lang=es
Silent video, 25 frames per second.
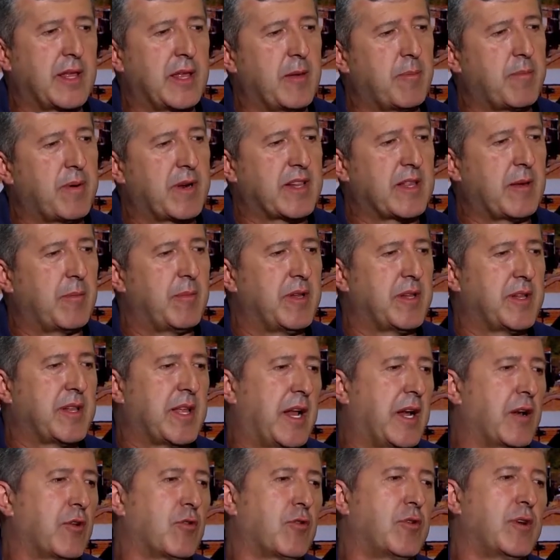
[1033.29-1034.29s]

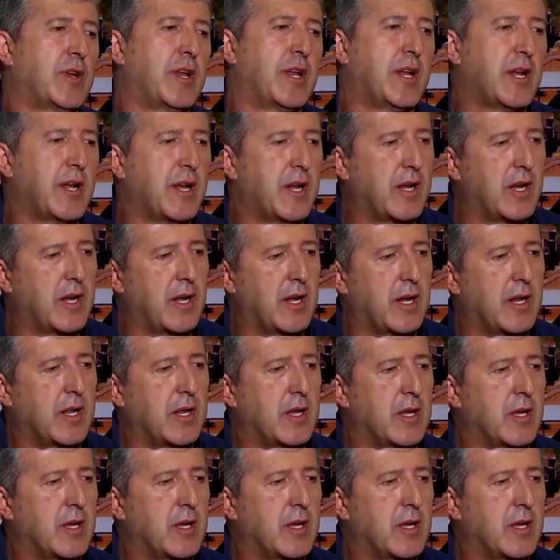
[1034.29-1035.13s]
departamental con el,